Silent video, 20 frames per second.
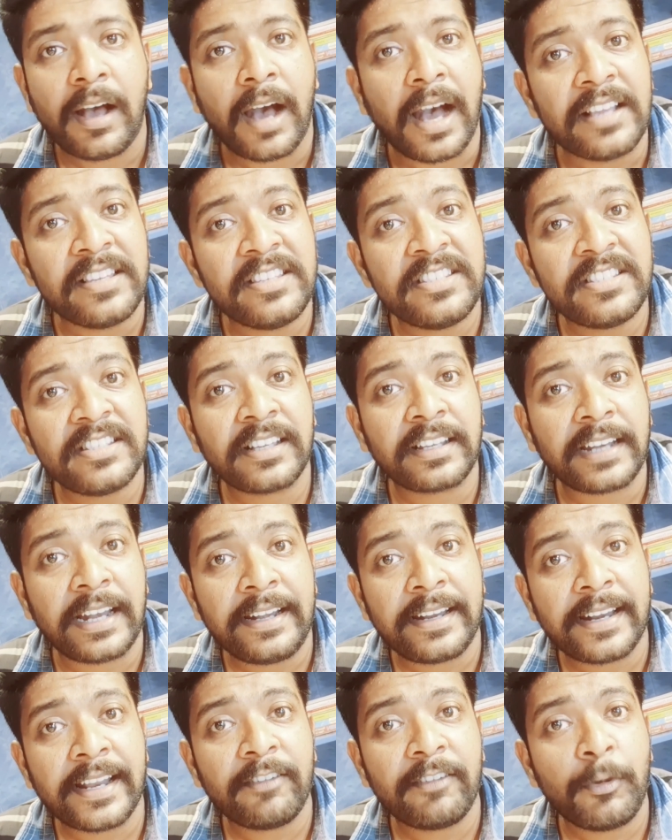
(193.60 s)
அஞ்சு
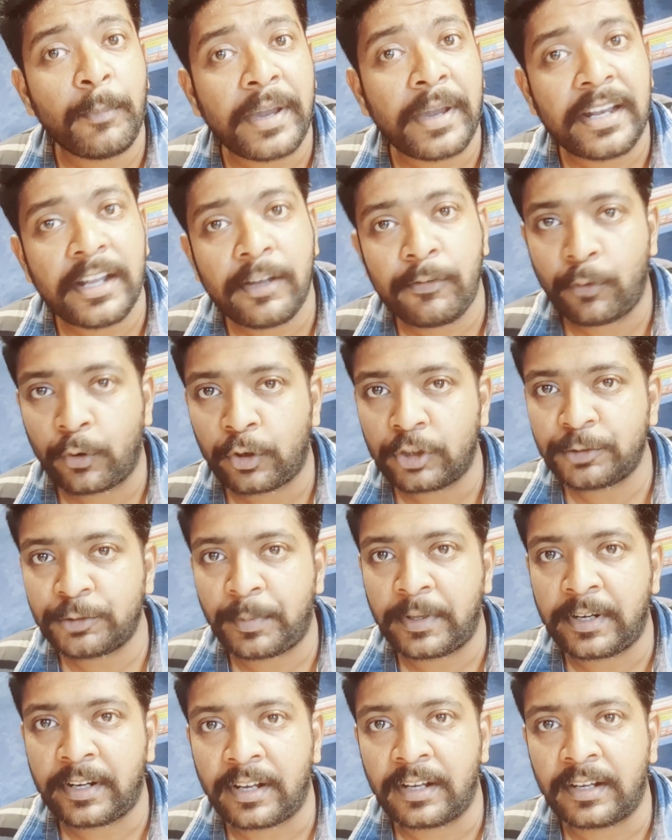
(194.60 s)
க்ரைட்டீரியாவை மெயினாக
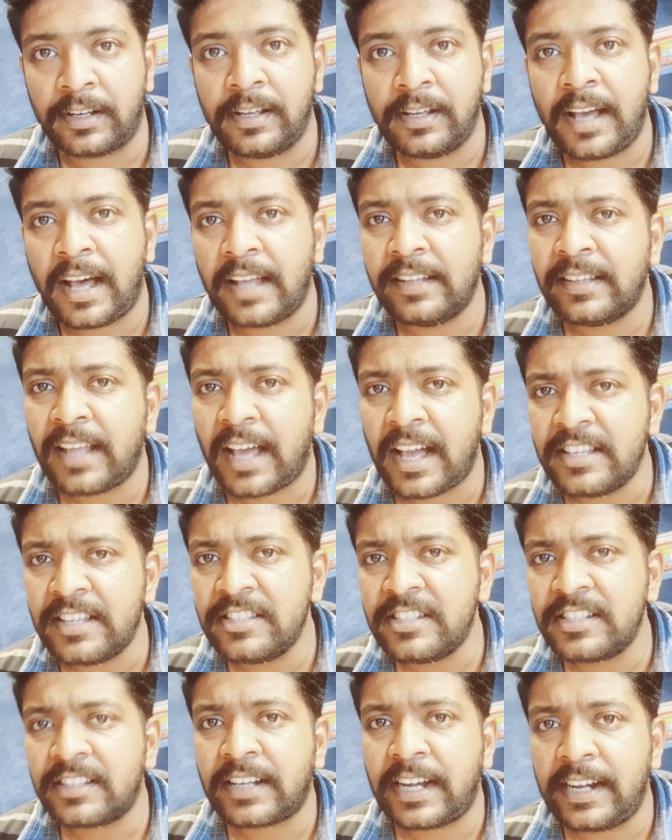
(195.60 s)
ஃபோக்கஸ் பண்ணுறாங்க அந்த
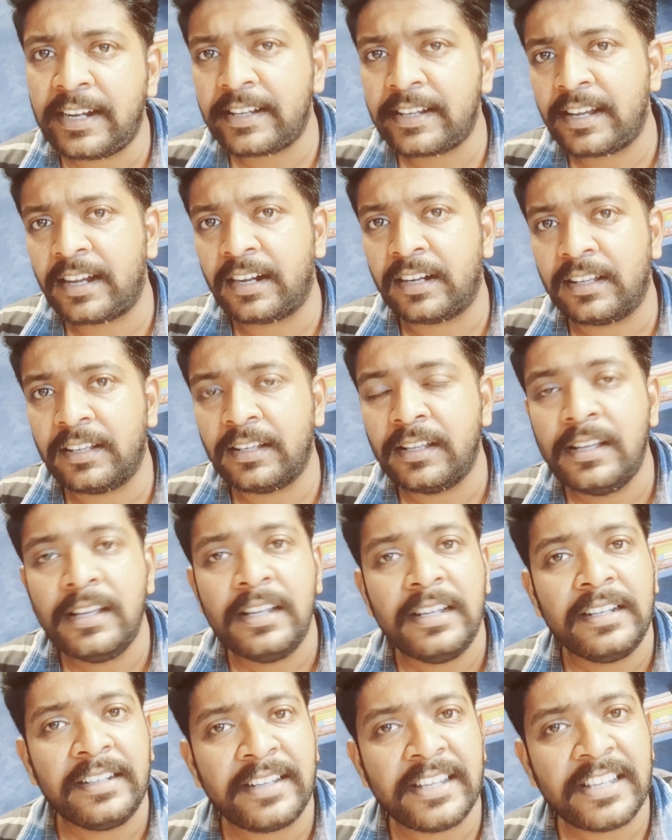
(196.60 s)
அஞ்சு க்ரைட்டீரியாவில்
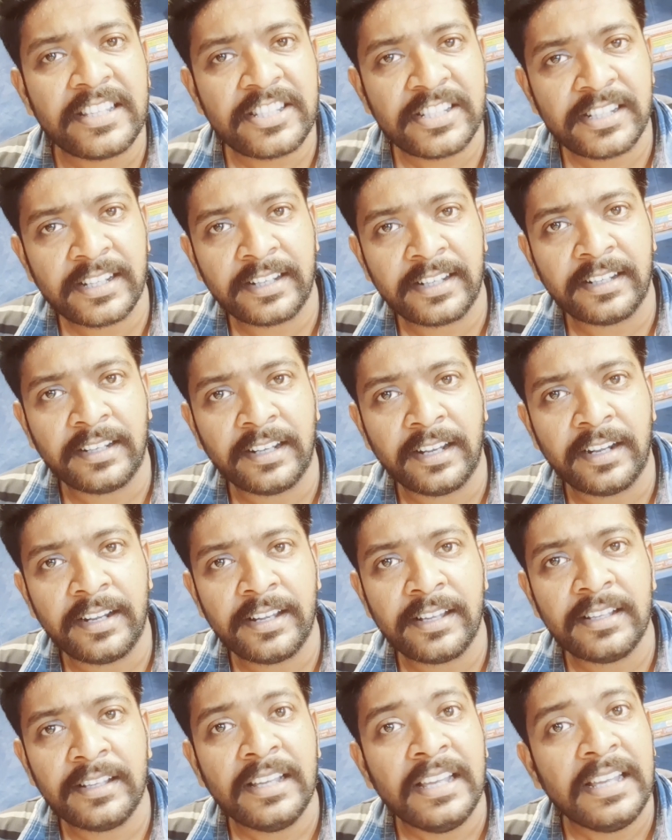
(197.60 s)
டீச்சிங் அண்ட்
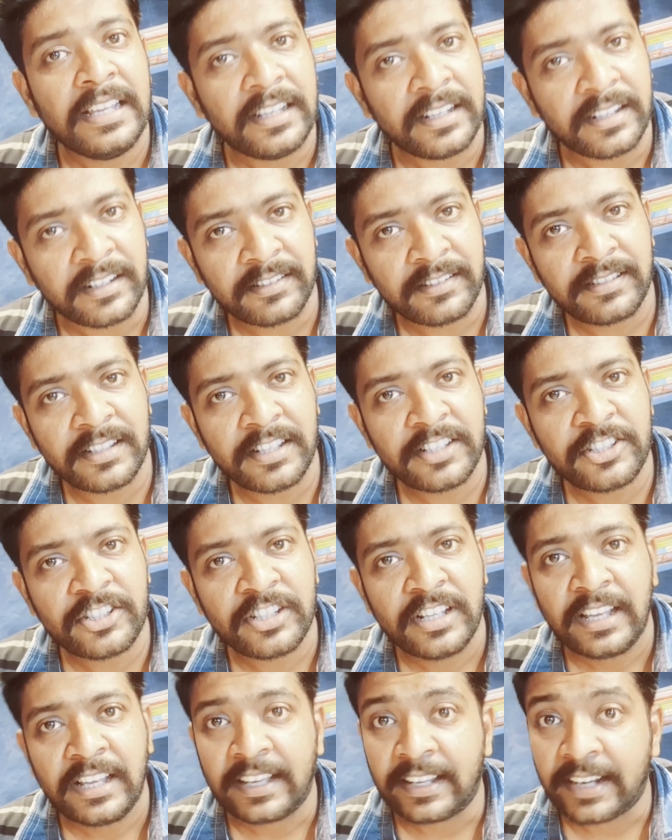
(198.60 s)
லேர்னிங் ரிசர்ச்
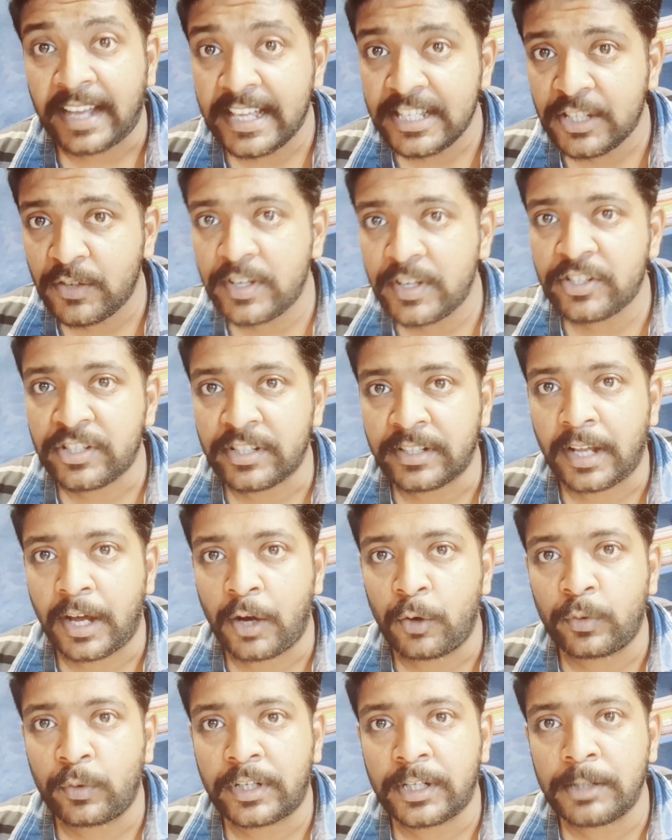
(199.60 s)
கிராஜுவேஷன்
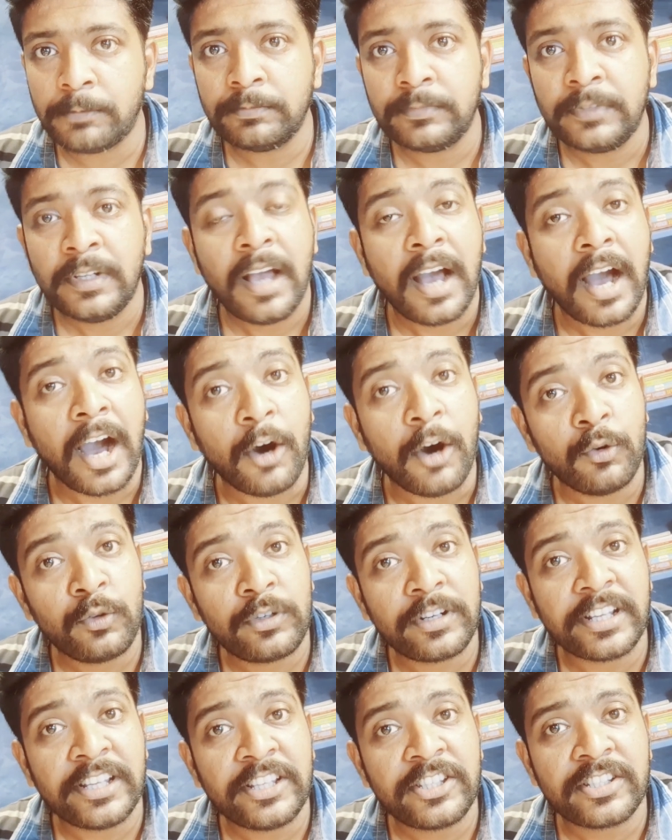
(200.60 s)
அவுட்கம்
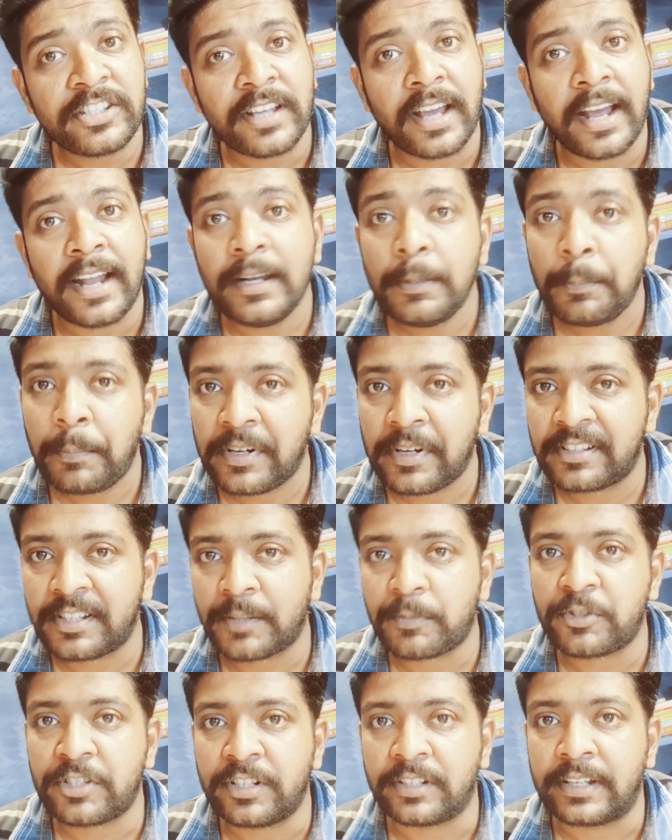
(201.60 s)
அவுட்ரீச் அண்ட்
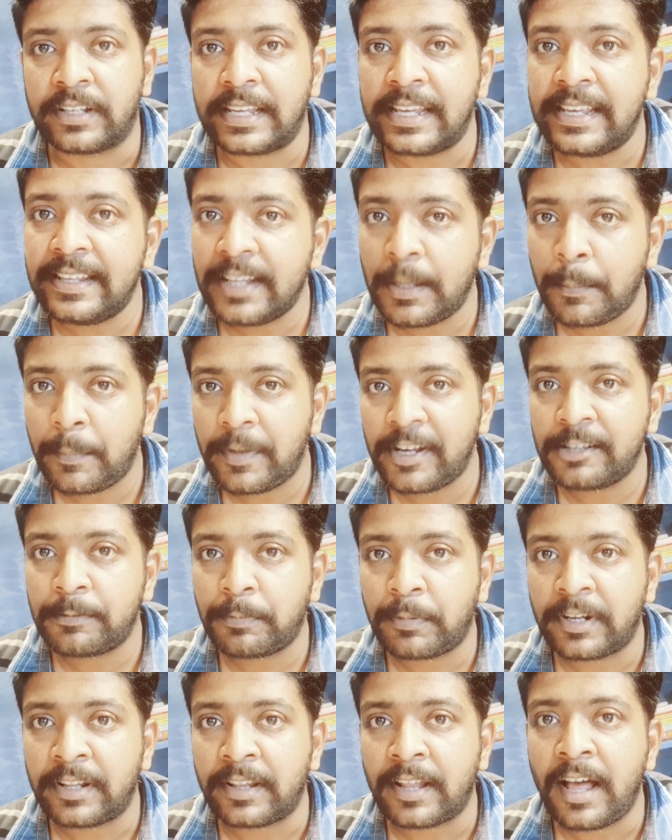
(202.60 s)
பெர்செப்ஷன் இதை
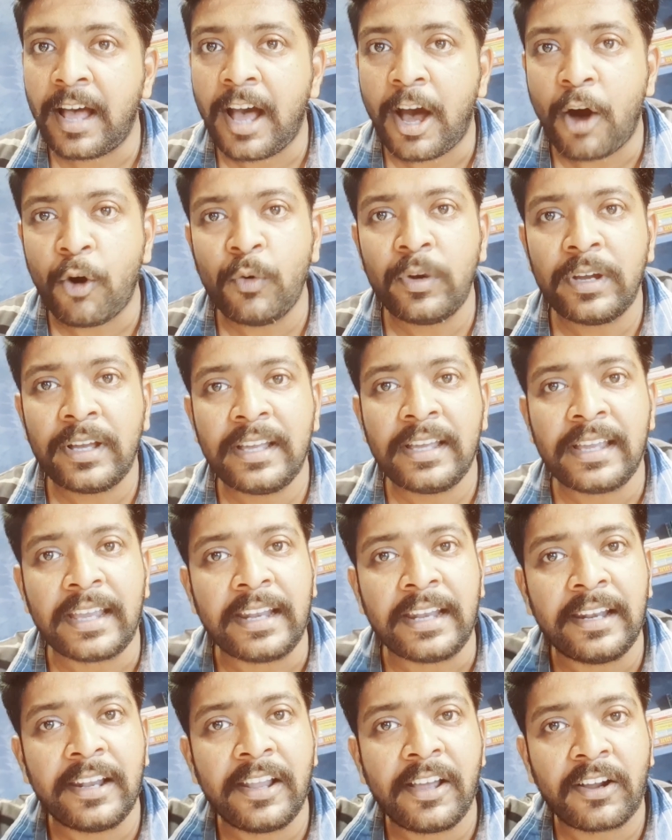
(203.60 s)
பேஸ் பண்ணி தான் அவங்க
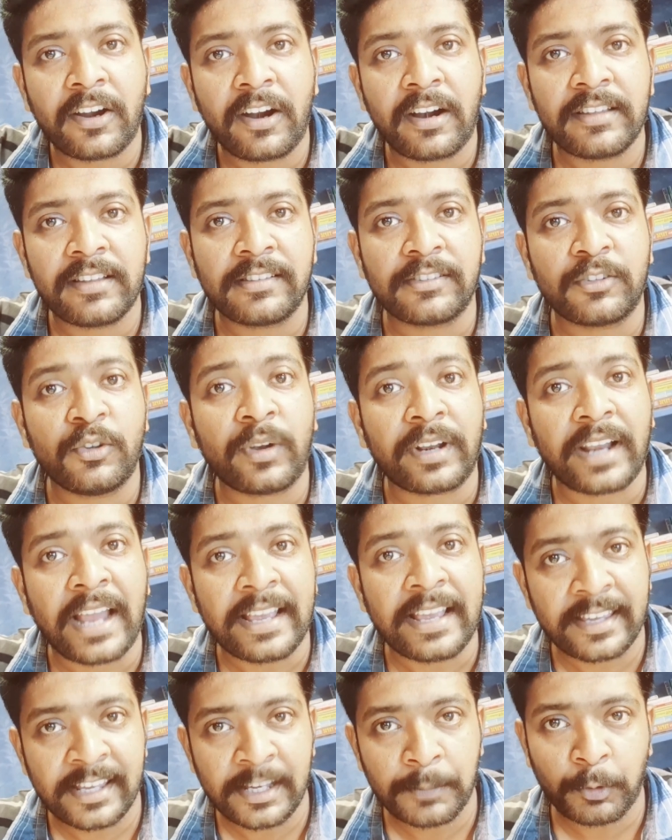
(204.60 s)
எல்லா காலேஜஸ்க்கும்
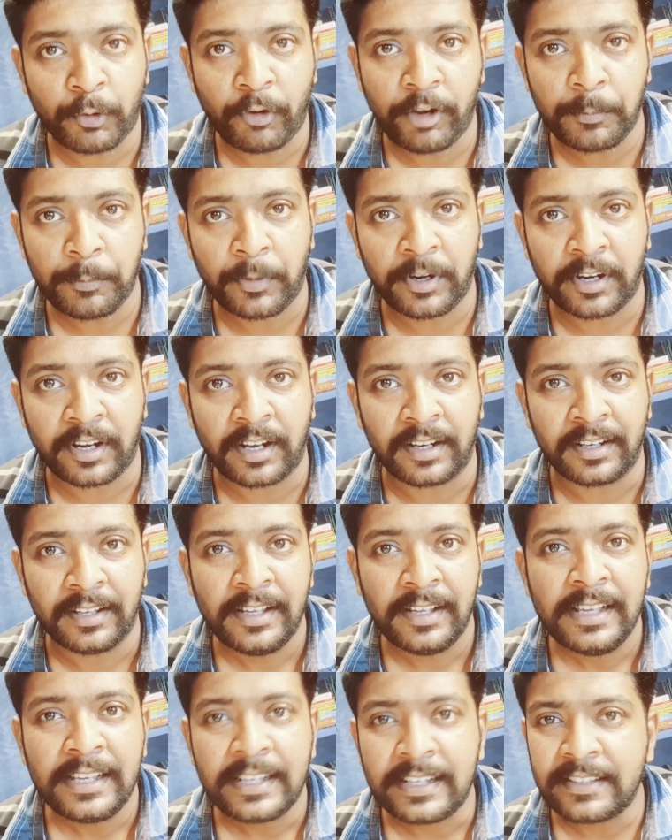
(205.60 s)
ரேங்கிங் ப்ரொவைட் பண்ணுறாங்க
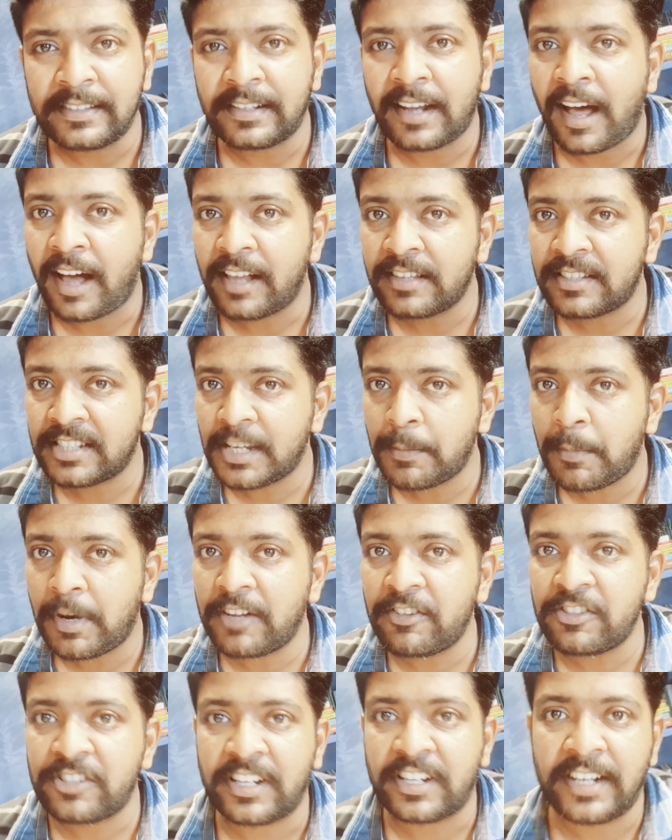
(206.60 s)
இதில்
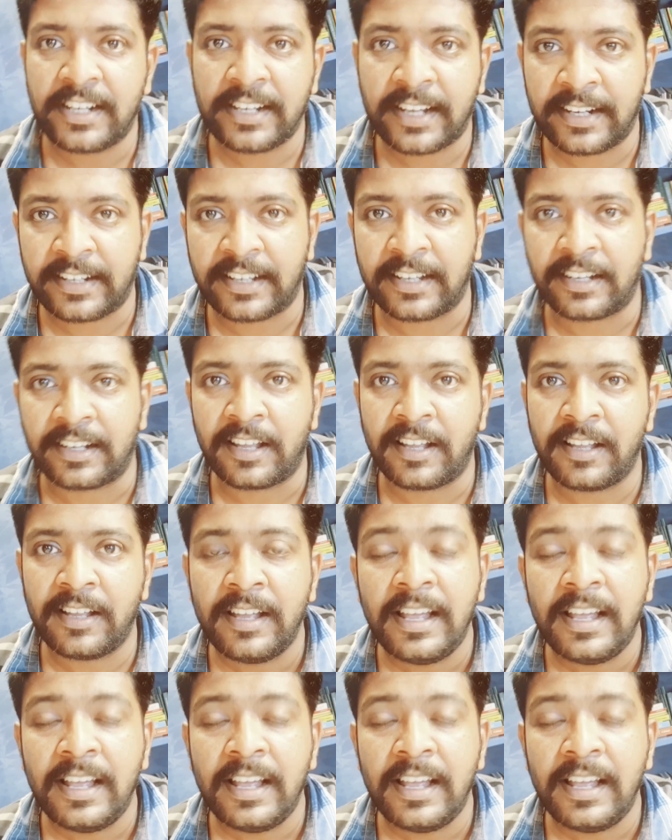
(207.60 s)
ஆச்சரியமான விஷயம் என்னென்னு கேட்டிங்கன்னா